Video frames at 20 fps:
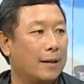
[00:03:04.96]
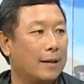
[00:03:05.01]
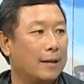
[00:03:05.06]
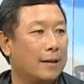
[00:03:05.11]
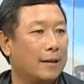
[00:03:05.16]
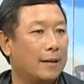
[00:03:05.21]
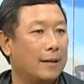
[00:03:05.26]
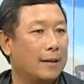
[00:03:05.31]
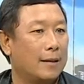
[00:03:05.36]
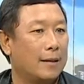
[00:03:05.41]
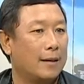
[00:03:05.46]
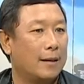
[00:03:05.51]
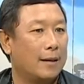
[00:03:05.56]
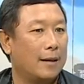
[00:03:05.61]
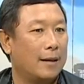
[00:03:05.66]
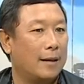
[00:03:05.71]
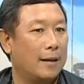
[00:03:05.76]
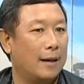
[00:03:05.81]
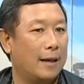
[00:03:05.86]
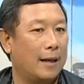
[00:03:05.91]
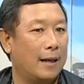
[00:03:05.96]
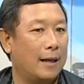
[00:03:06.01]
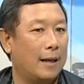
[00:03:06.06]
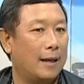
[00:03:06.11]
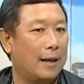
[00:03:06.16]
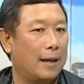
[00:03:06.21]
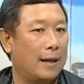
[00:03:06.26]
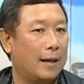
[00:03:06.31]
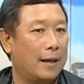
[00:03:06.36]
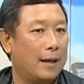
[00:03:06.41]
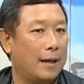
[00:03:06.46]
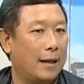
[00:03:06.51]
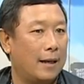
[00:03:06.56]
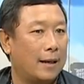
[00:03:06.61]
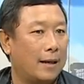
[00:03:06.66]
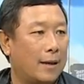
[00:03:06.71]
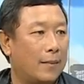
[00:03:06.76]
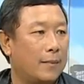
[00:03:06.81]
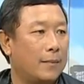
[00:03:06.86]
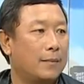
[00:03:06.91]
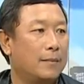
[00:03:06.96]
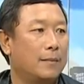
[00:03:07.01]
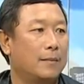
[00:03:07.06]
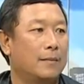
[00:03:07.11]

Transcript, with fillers: ้ยครับให้กับ